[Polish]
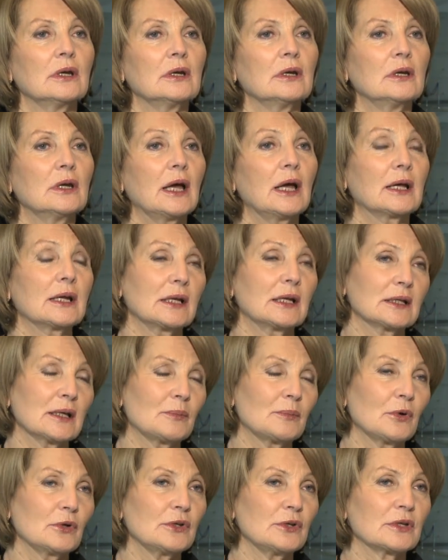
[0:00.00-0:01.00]
Y, a
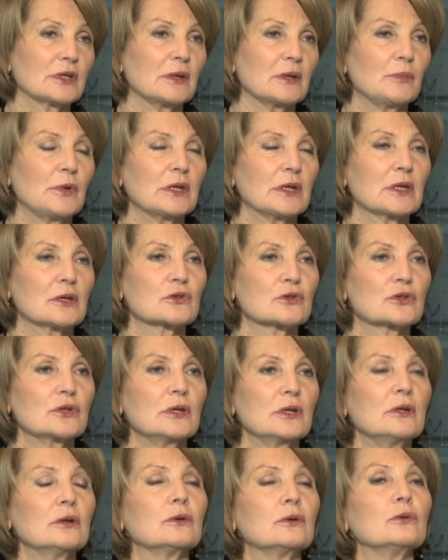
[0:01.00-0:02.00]
Rada Polityki
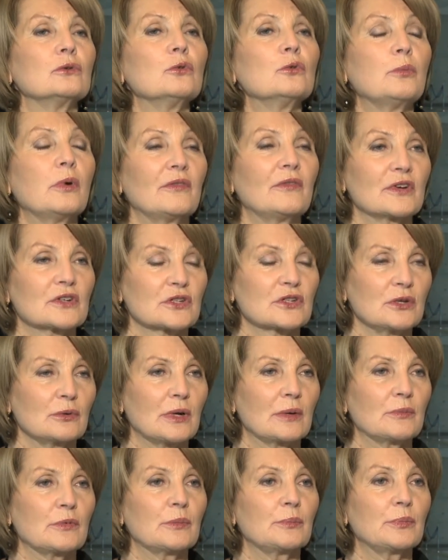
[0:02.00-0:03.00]
Pieniężnej upoważniłaby